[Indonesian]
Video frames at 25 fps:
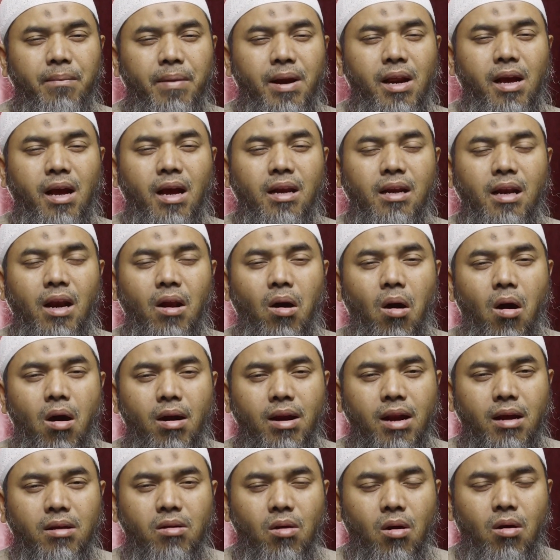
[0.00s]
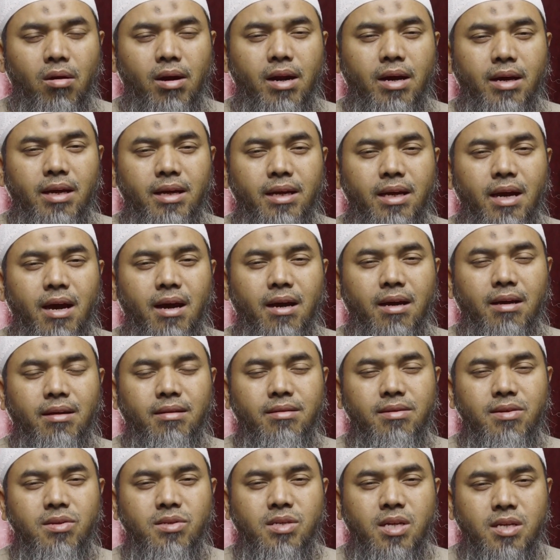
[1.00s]
Mereka adalah orang-orang yang
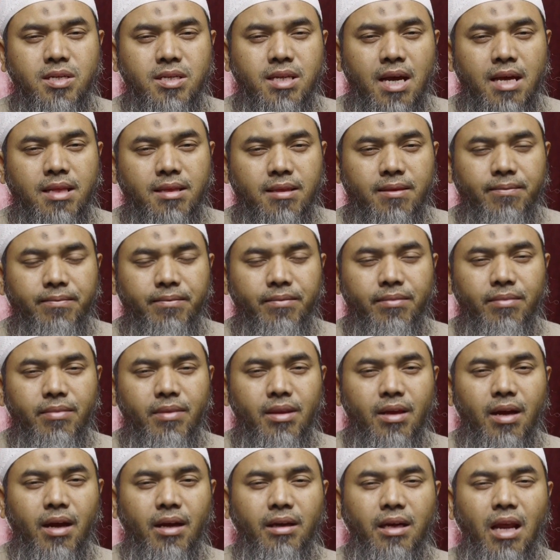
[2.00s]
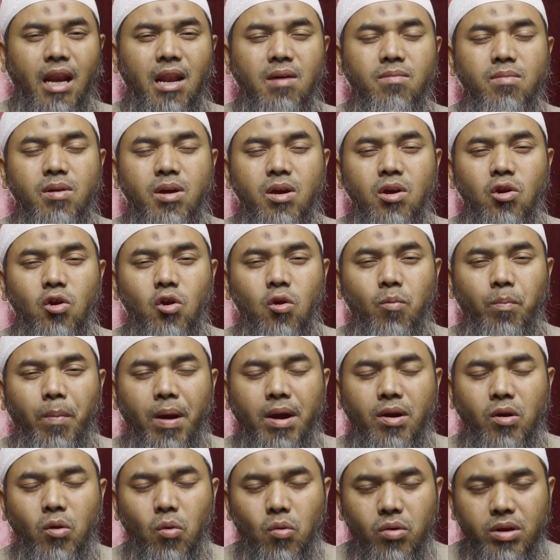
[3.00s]
sesat dalam
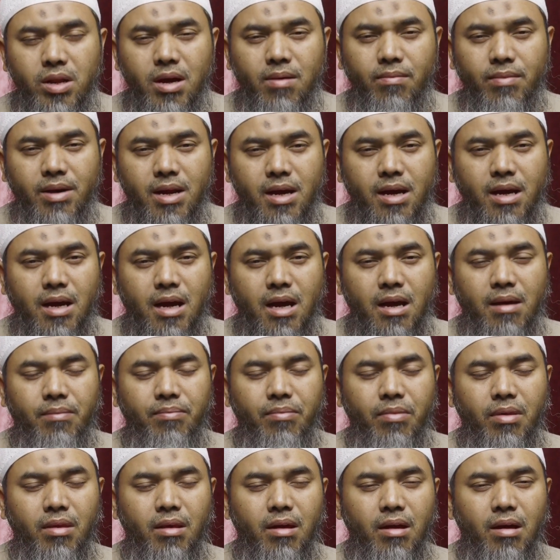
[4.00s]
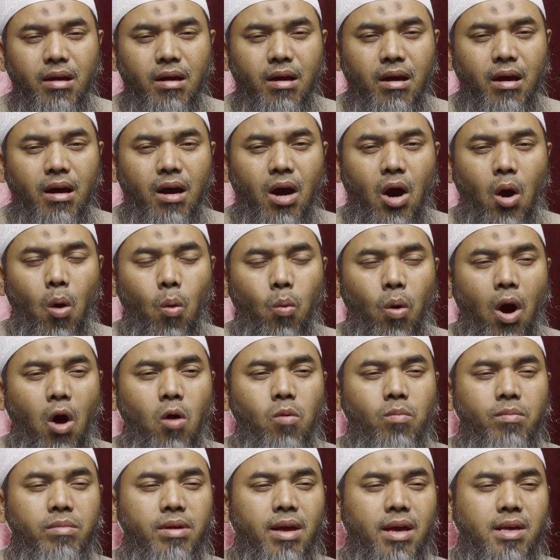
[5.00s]
kehidupan dunia mereka.
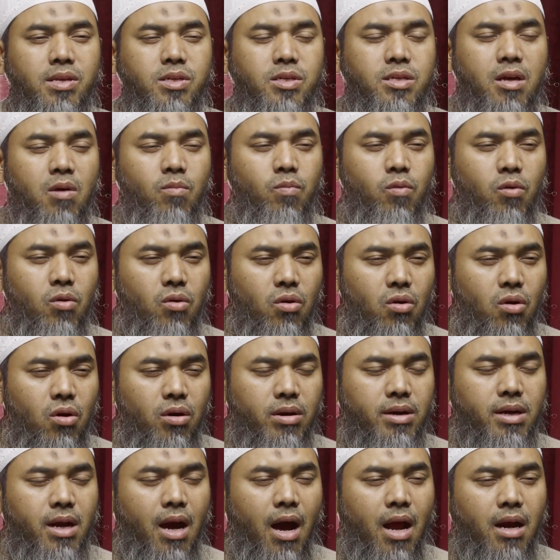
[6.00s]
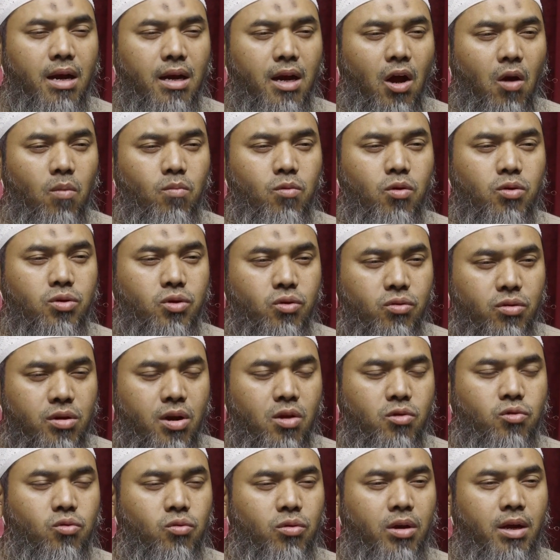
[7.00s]
Wahum yahsabun annahum
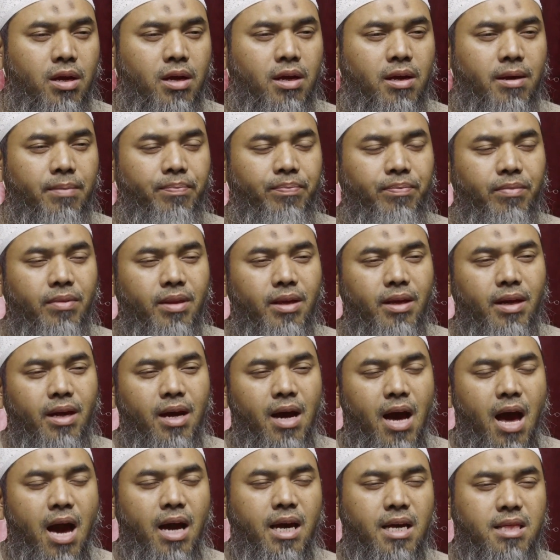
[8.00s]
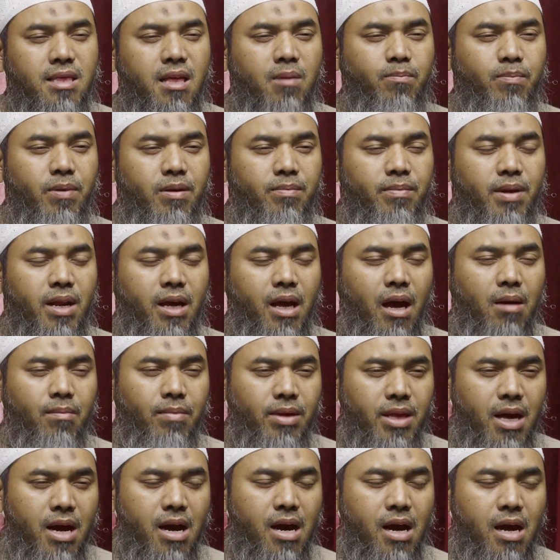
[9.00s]
yusinuna sun'a. Akan tapi mereka
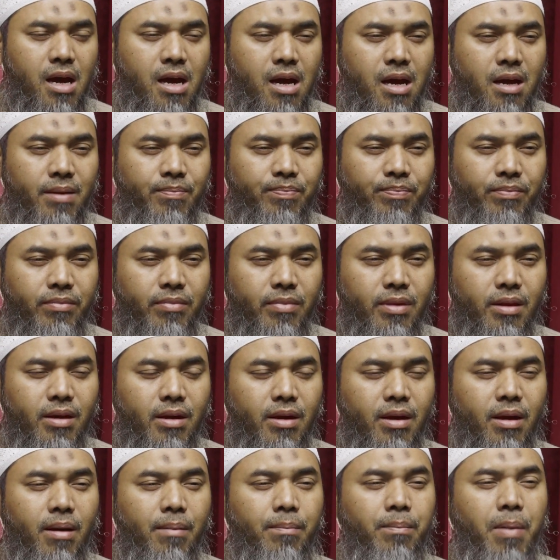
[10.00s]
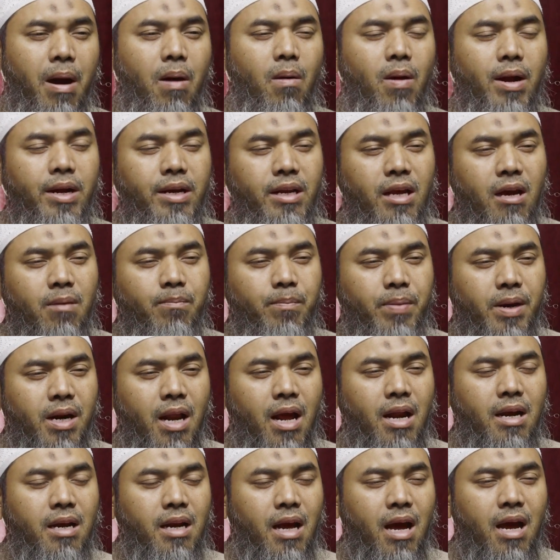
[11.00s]
menyangka bahwa dia
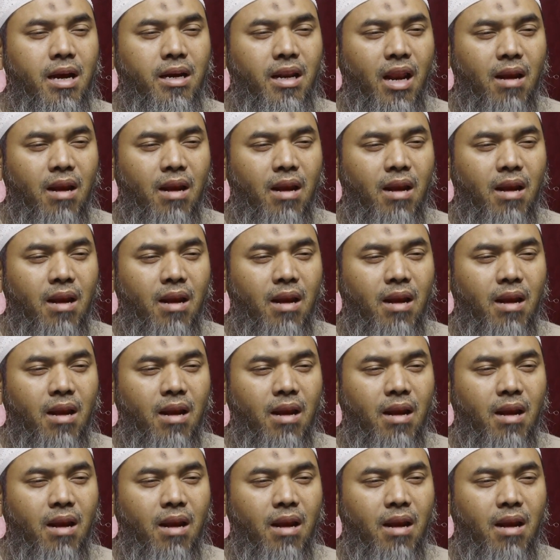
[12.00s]
berada